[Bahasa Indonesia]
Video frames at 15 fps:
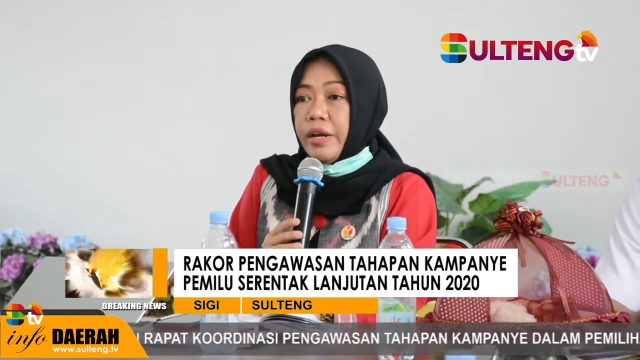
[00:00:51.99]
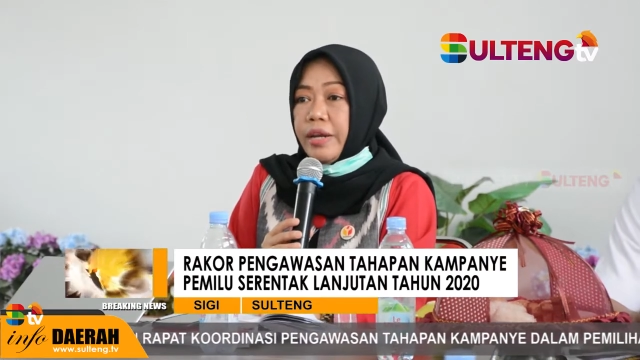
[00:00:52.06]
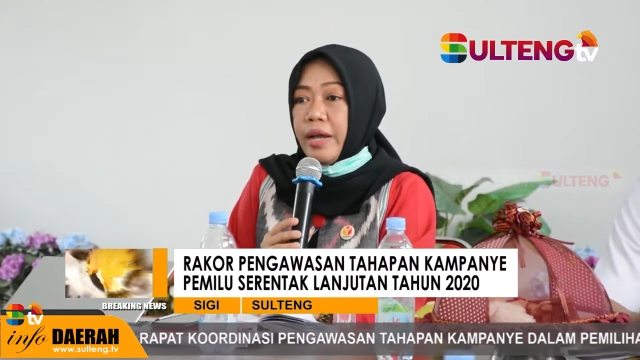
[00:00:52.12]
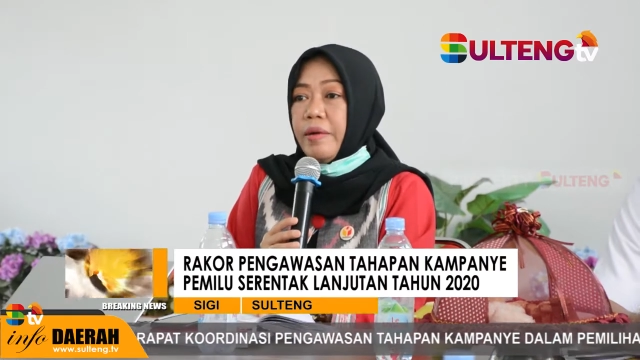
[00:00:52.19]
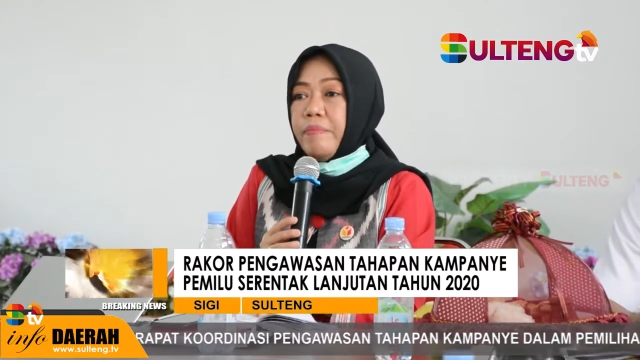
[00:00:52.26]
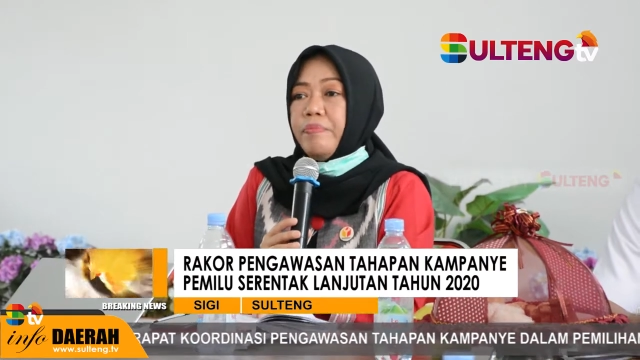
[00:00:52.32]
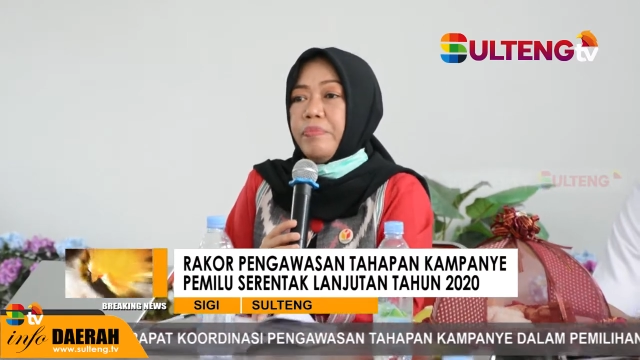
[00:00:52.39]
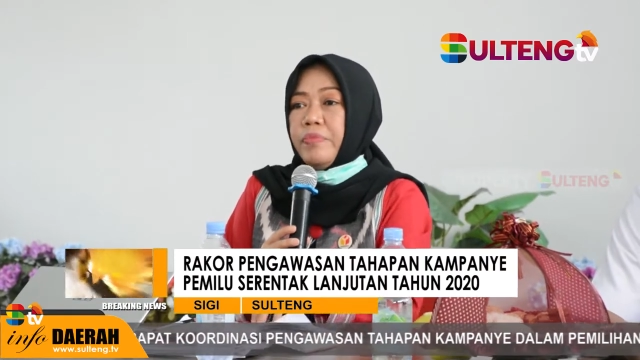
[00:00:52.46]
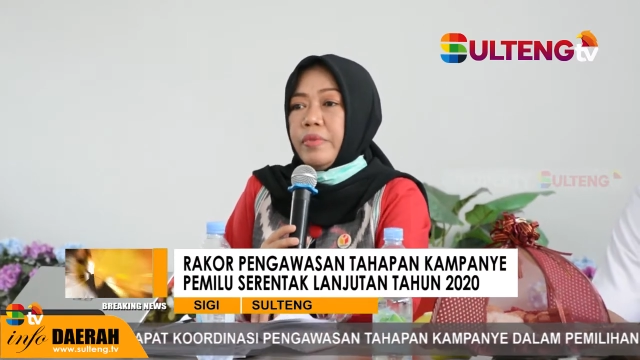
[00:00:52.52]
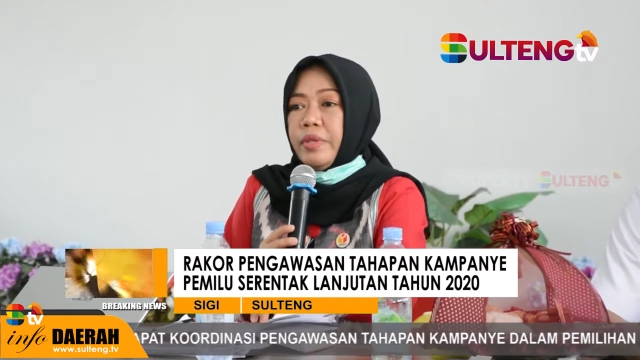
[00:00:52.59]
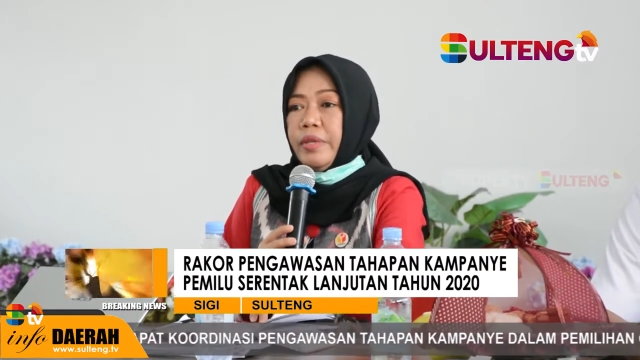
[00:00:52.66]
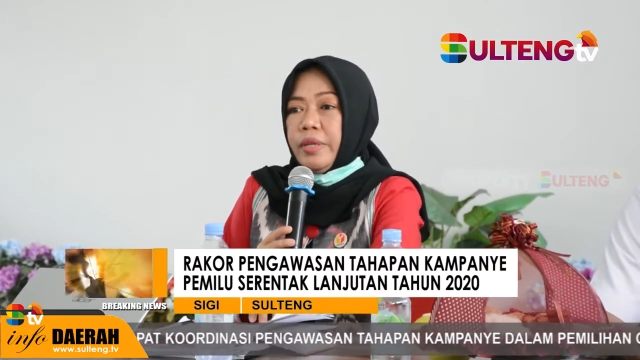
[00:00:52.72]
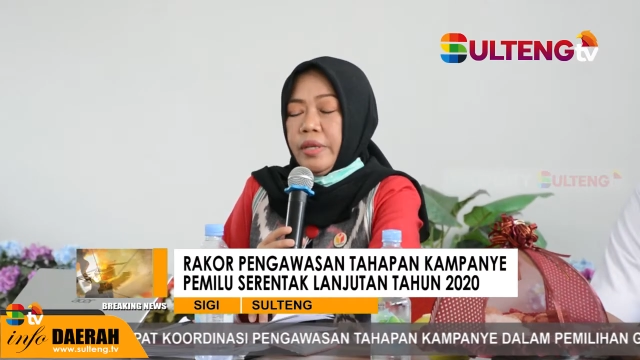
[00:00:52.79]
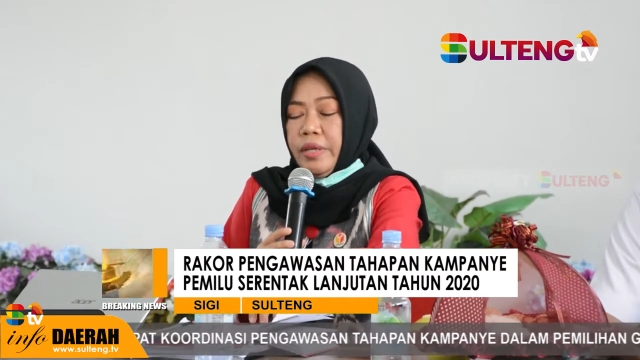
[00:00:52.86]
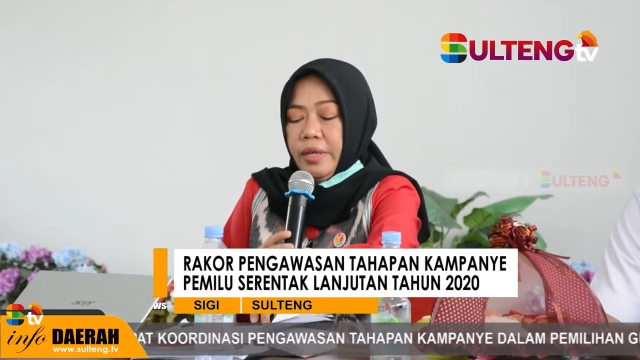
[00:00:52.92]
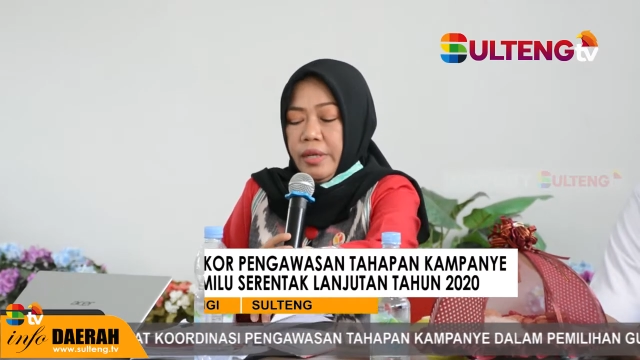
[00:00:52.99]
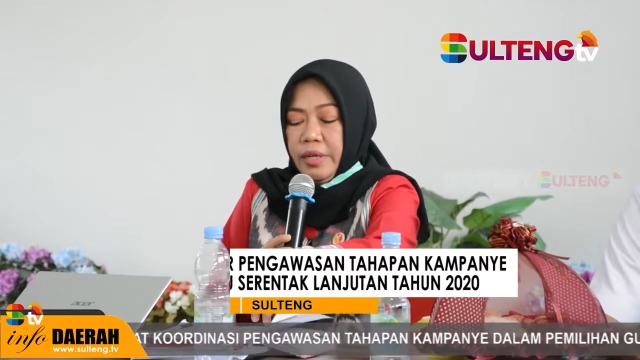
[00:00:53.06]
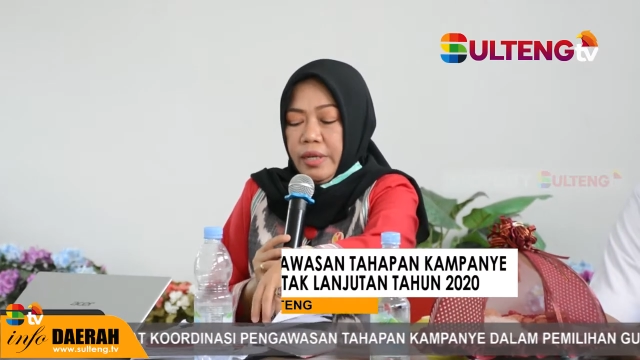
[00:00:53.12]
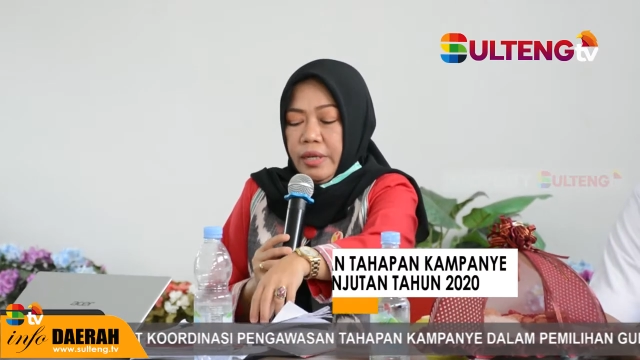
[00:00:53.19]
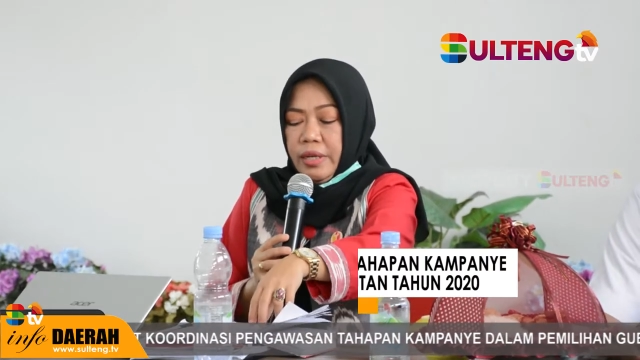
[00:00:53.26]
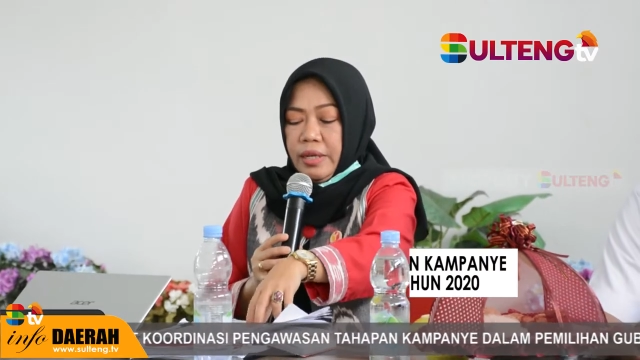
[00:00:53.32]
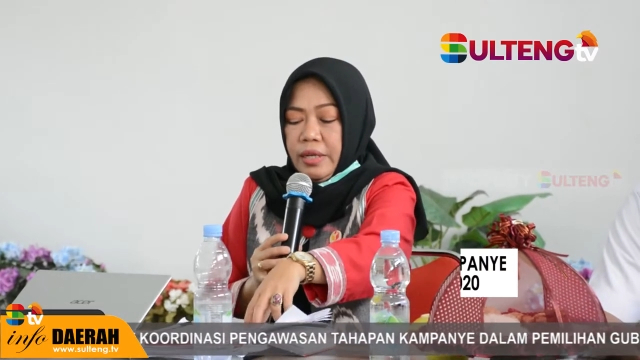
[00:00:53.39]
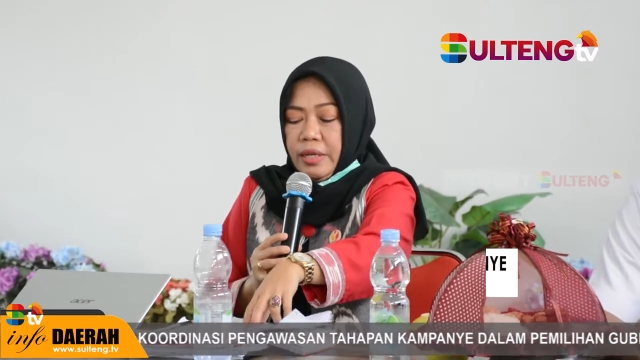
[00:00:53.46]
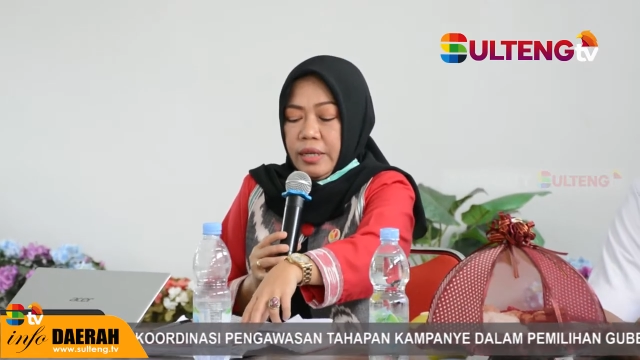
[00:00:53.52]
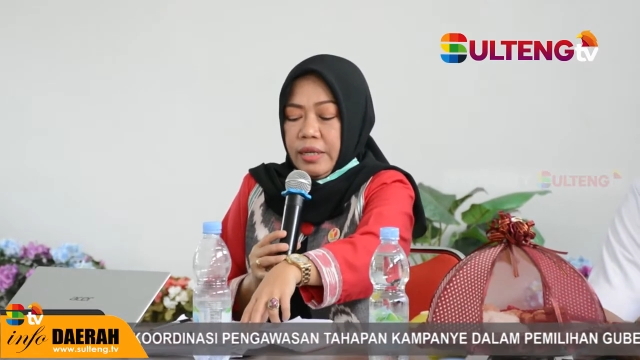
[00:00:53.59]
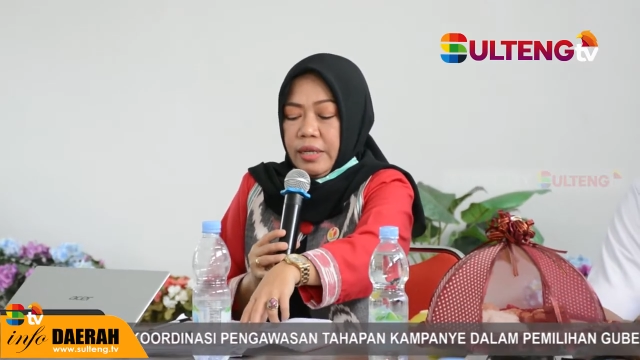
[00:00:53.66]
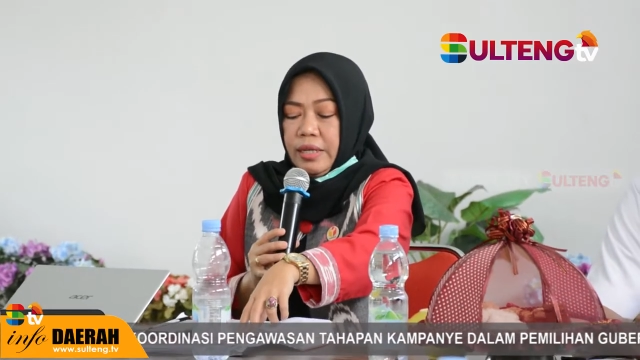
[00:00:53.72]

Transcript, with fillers: tentang langkah pemerintah daerah